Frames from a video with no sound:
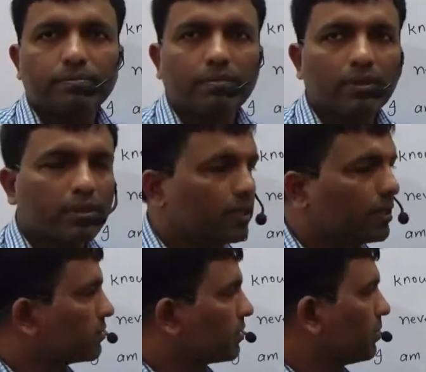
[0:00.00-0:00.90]
ठीक है
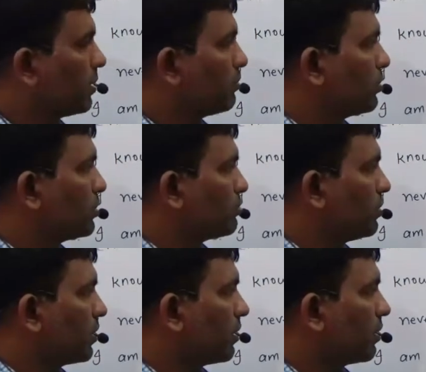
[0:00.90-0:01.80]
इसका मतलब होता है
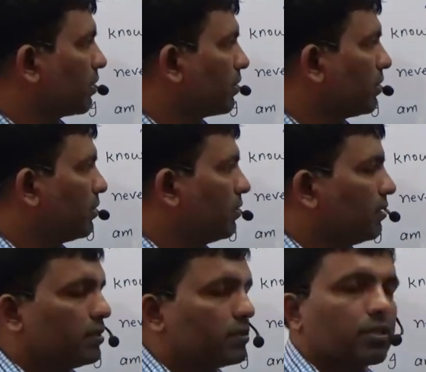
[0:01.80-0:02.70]
स्वीकार करना
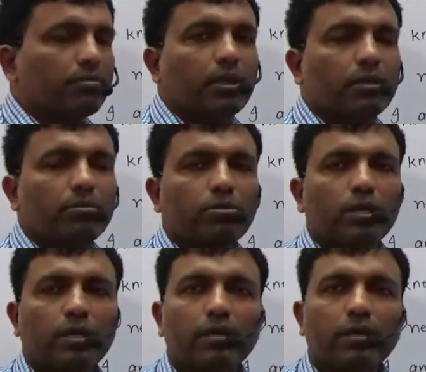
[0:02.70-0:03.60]
इसका मतलब होता
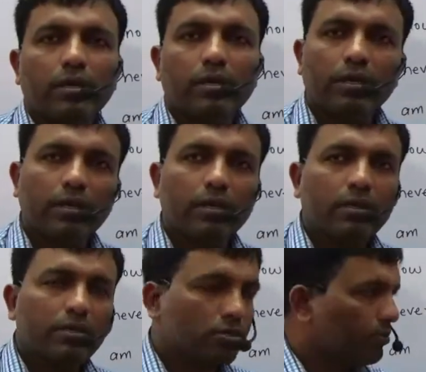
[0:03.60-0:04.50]
है कि
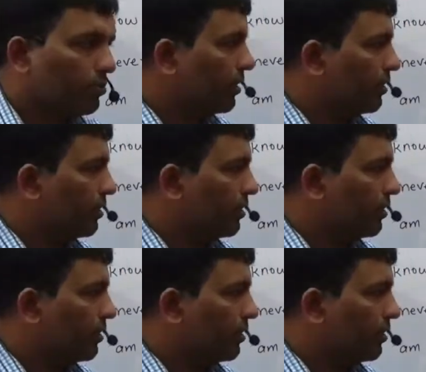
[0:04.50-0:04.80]
सिवाय